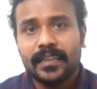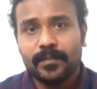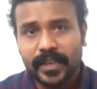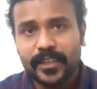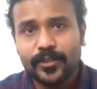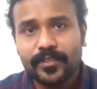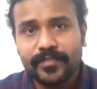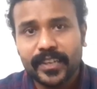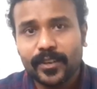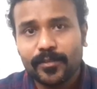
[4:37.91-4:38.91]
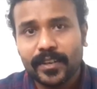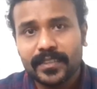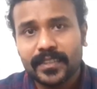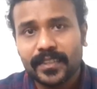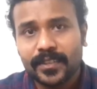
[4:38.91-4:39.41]
இது மாதிரி இன்னொரு வீடியோவில்
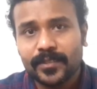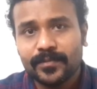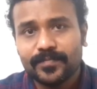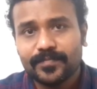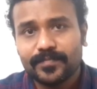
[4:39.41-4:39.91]
உங்களை சந்திக்கிறோம்